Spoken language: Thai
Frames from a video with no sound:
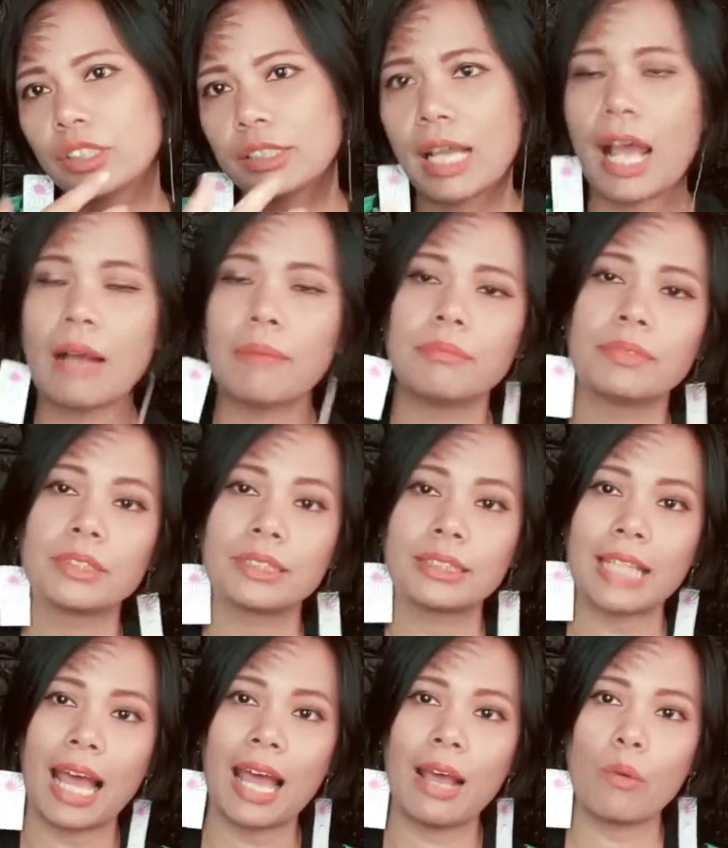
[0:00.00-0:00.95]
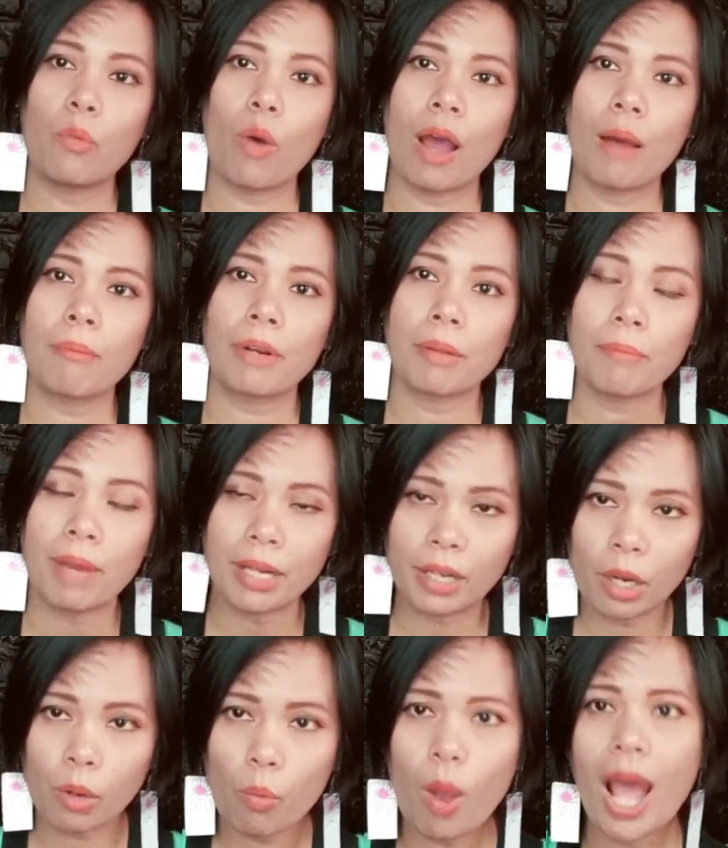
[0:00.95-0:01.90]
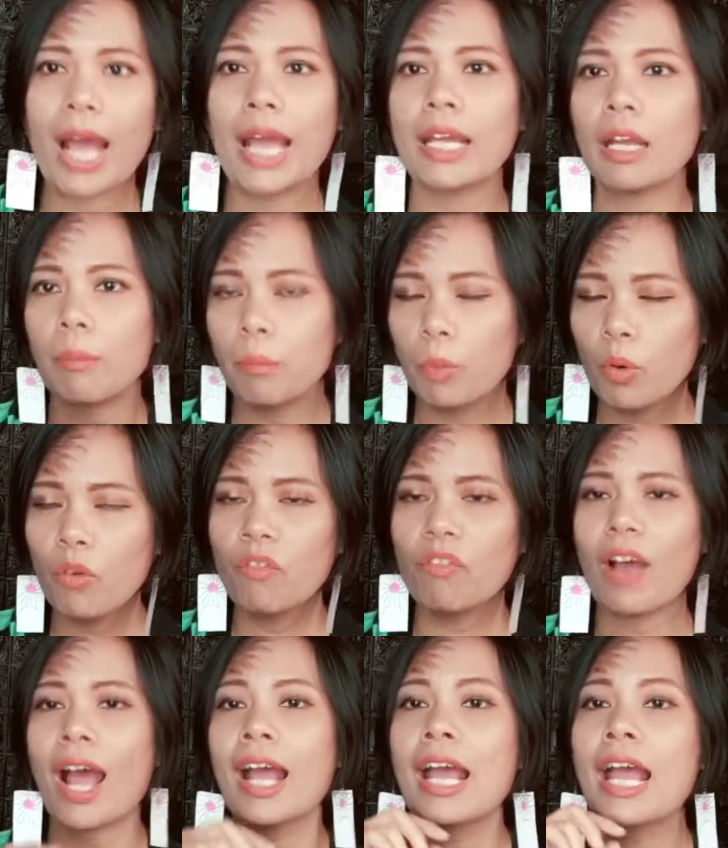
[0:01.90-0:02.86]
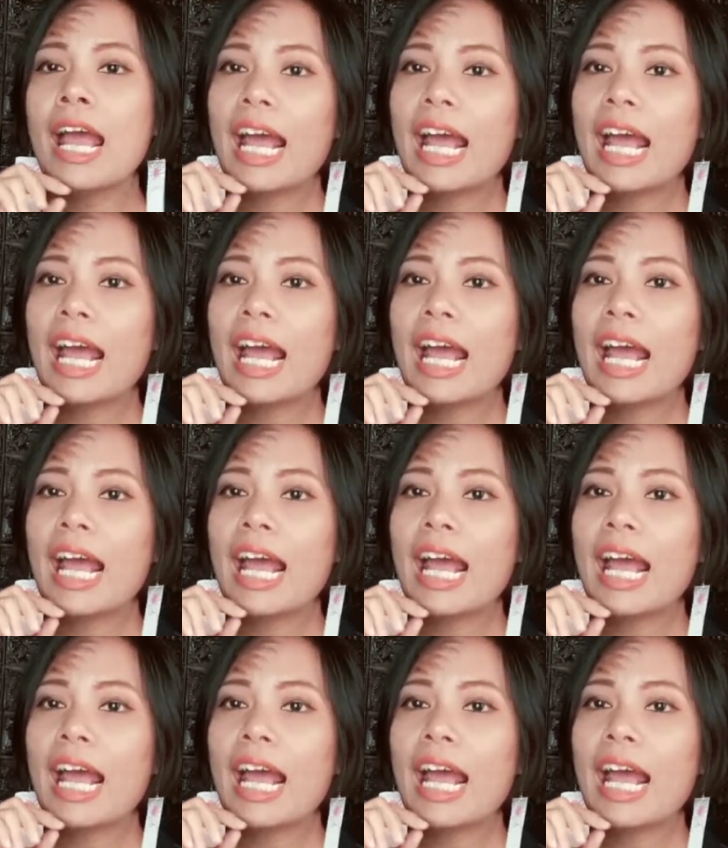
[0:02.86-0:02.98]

จำสร้างความระมัดระวังให้กับผู้ฟัง